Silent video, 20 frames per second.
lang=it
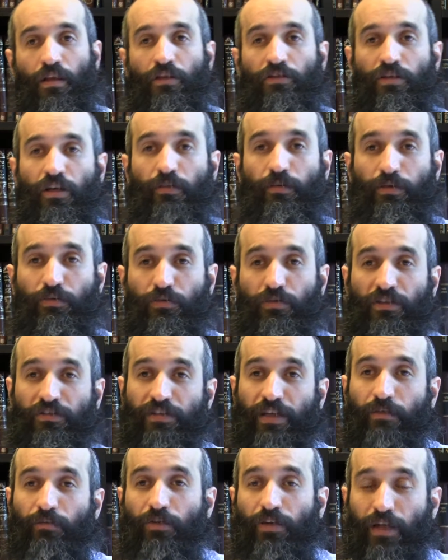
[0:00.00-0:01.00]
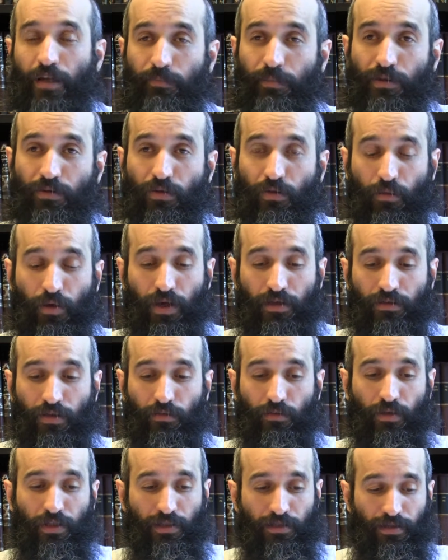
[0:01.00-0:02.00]
Salve a tutti, siamo nel capitolo
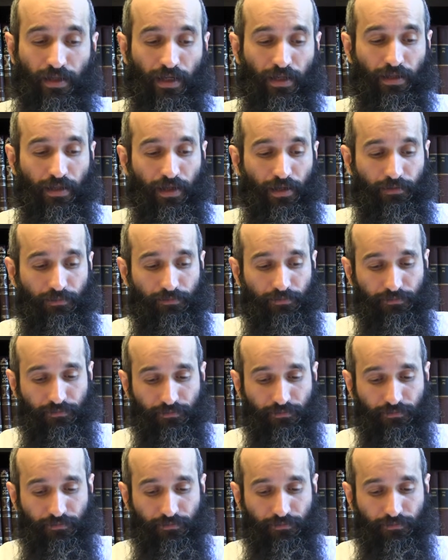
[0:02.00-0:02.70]
42 di Tania.